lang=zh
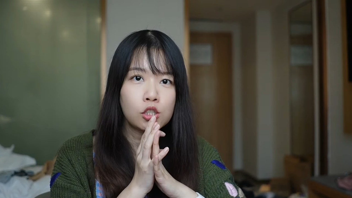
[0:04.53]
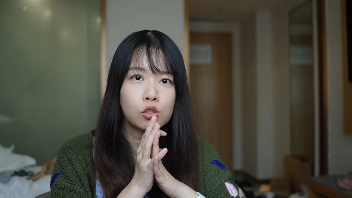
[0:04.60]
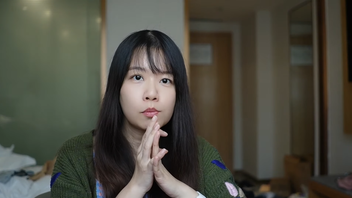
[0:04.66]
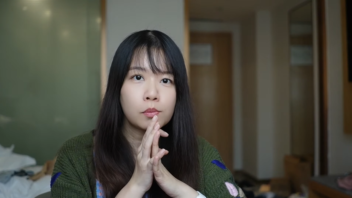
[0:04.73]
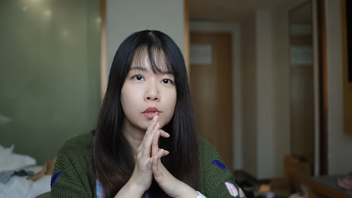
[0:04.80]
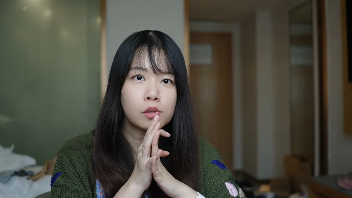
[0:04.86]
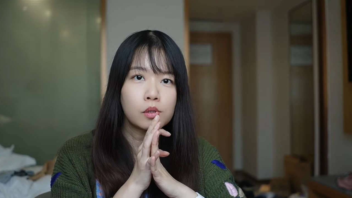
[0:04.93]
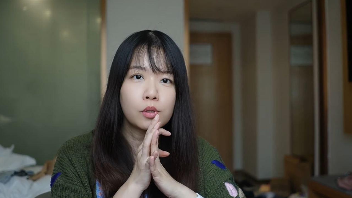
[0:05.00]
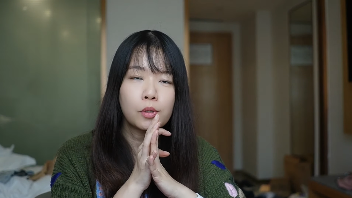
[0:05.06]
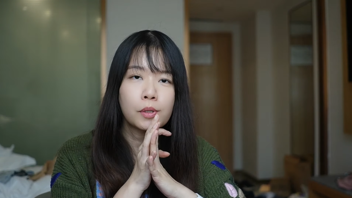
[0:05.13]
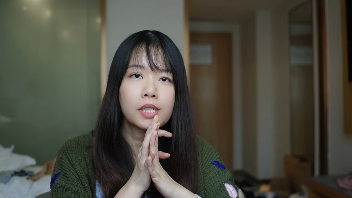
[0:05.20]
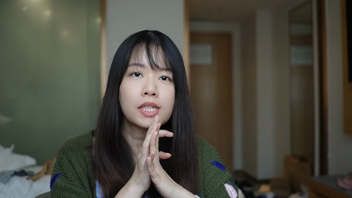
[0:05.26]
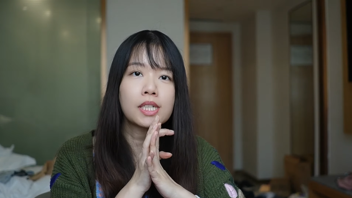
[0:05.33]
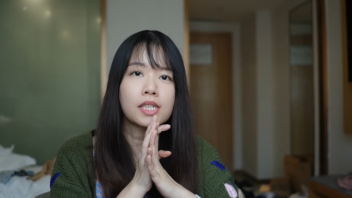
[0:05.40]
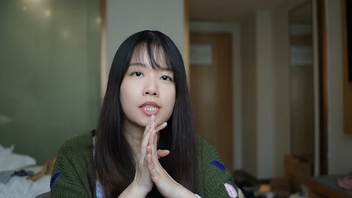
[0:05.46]
我们
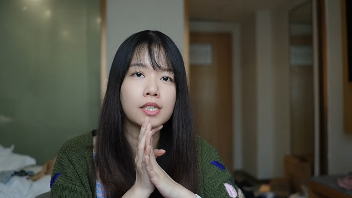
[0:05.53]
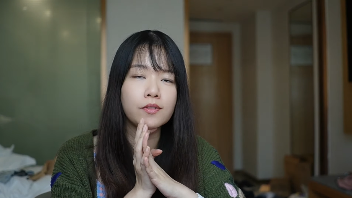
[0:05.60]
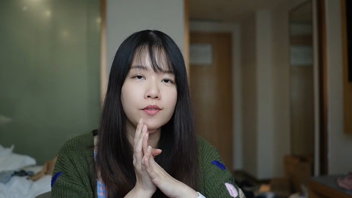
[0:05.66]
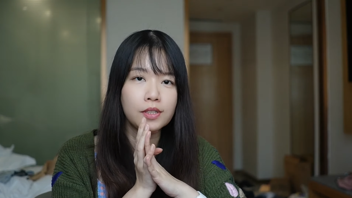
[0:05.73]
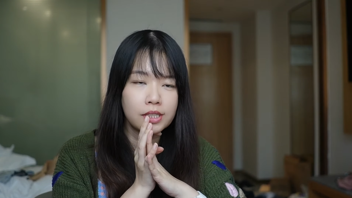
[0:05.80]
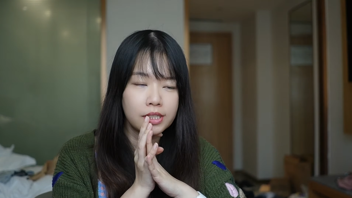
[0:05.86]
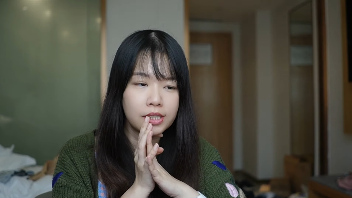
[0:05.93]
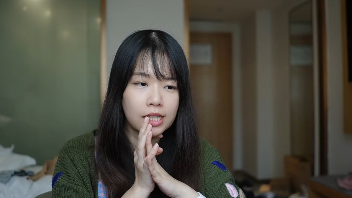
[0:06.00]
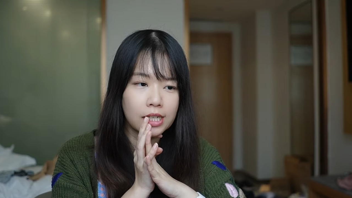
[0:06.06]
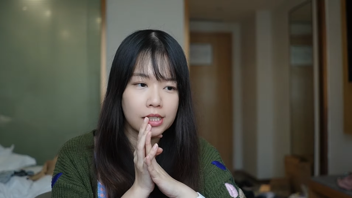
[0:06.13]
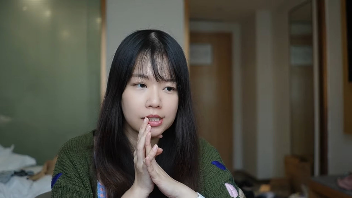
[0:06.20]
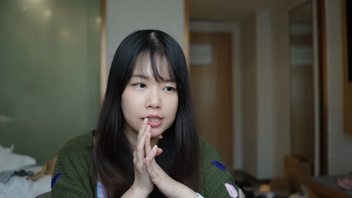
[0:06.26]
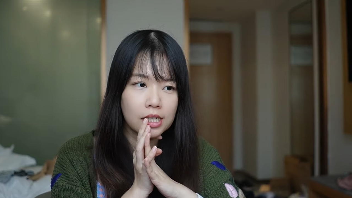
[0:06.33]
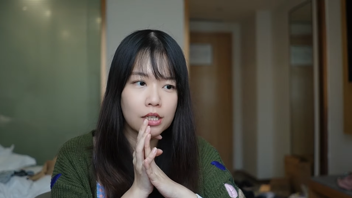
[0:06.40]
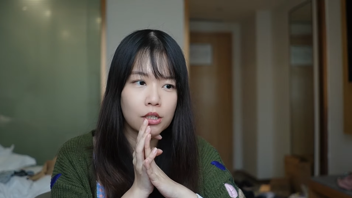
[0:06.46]
会分享
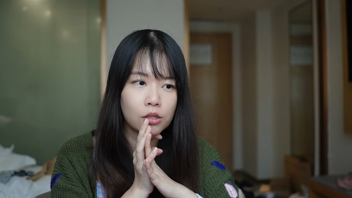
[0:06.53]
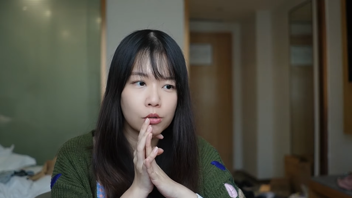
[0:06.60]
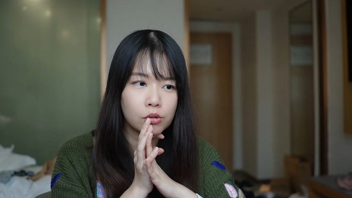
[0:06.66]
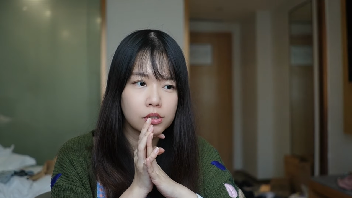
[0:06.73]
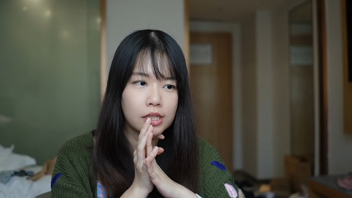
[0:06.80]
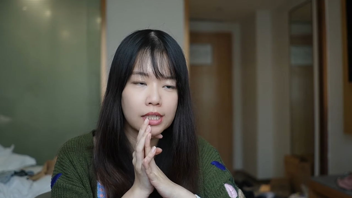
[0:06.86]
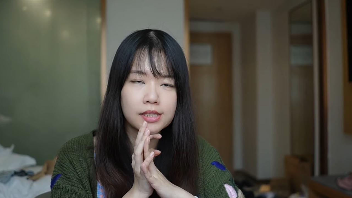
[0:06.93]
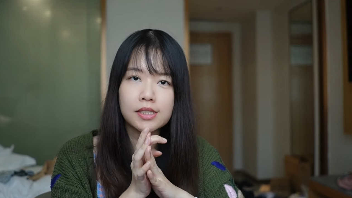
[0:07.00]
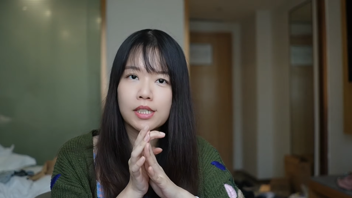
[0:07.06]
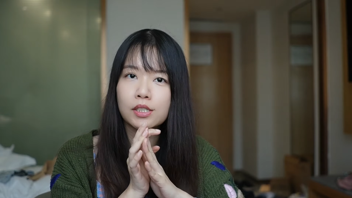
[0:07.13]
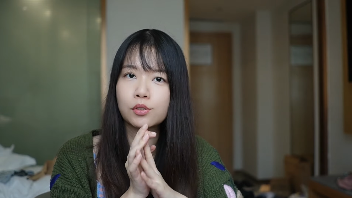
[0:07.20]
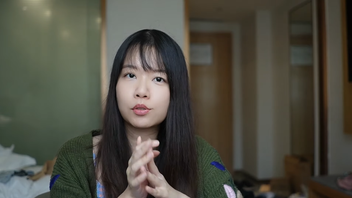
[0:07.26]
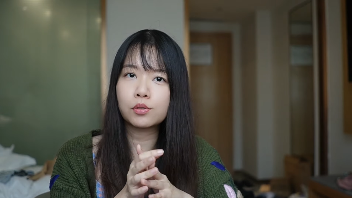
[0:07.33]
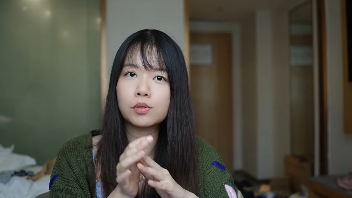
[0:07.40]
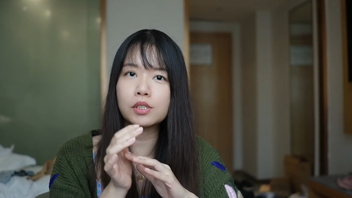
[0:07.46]
到大家
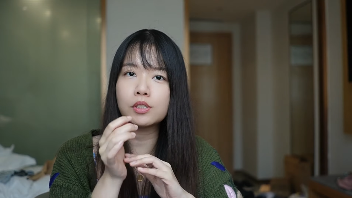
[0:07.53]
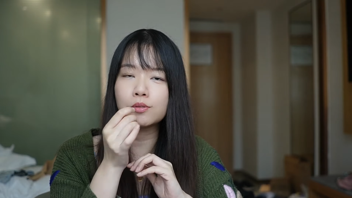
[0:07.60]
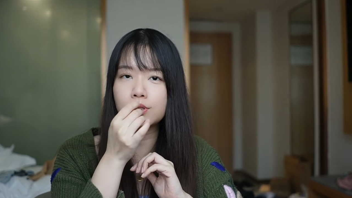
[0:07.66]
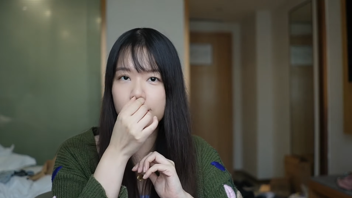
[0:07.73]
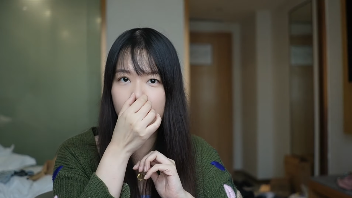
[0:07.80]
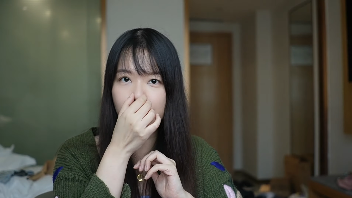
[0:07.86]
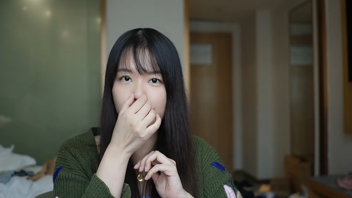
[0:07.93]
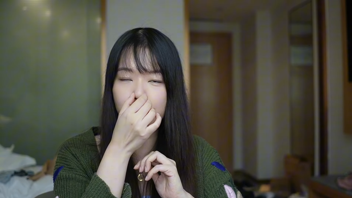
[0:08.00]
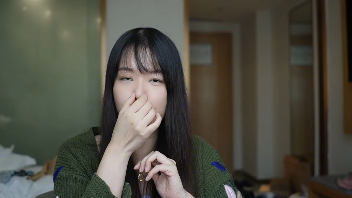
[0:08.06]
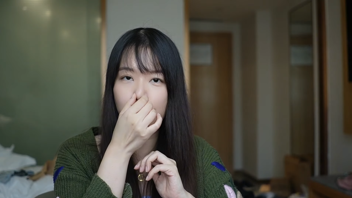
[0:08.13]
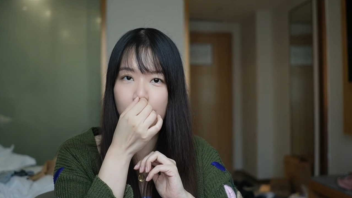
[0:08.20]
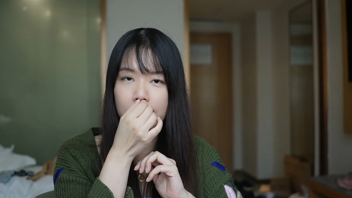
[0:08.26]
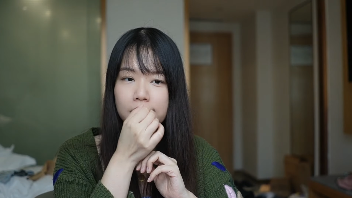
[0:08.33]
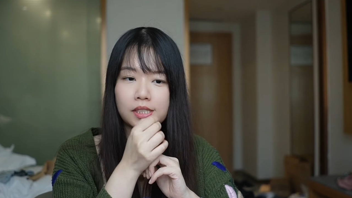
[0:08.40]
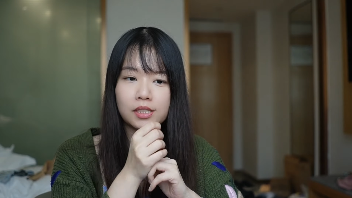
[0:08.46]
最有兴趣的
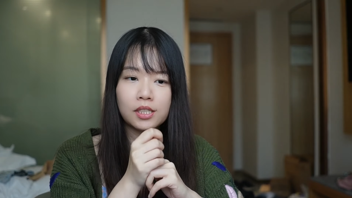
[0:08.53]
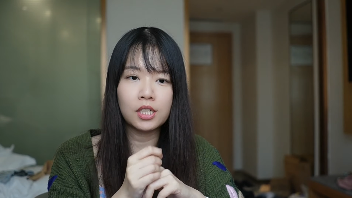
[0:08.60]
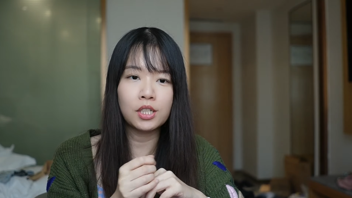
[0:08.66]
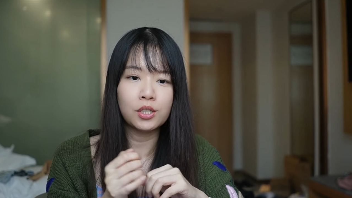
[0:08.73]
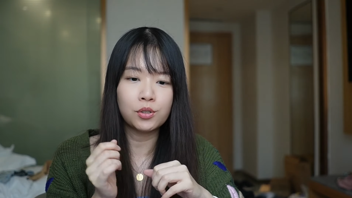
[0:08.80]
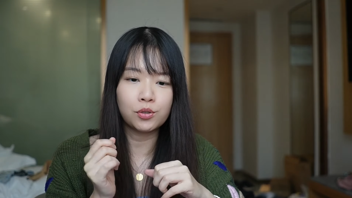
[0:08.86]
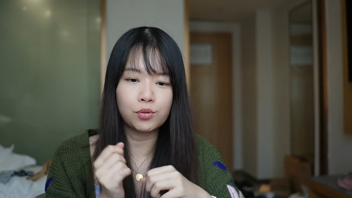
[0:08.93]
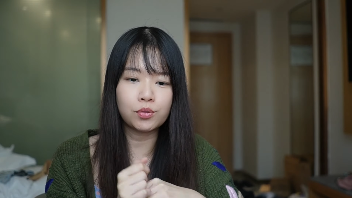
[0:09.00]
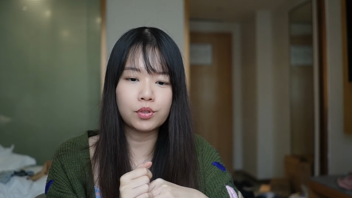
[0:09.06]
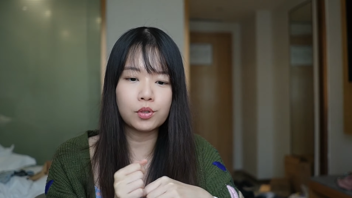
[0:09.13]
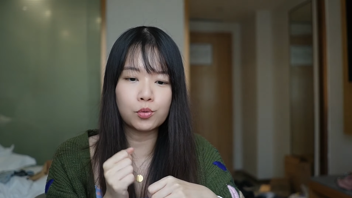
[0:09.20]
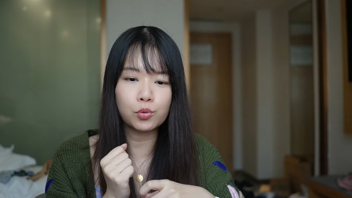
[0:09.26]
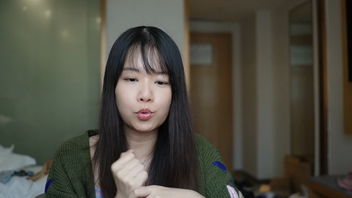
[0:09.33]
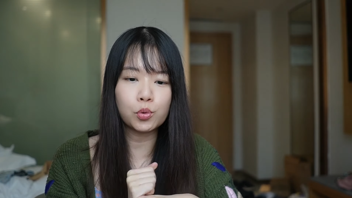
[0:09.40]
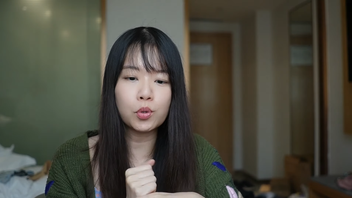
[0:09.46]
话题，就
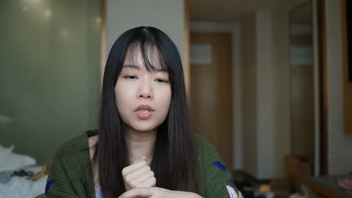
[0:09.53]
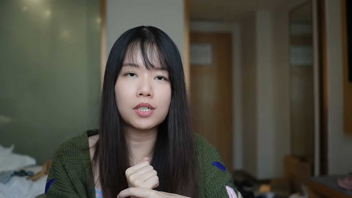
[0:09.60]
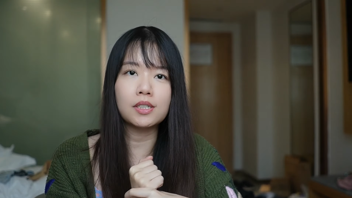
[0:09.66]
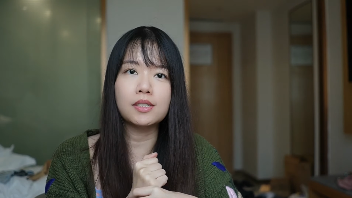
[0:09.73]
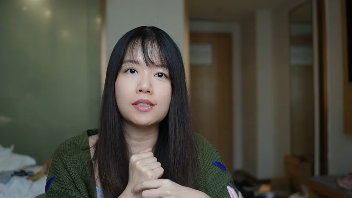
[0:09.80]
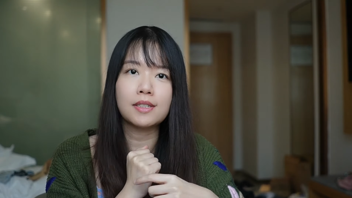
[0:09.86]
是如何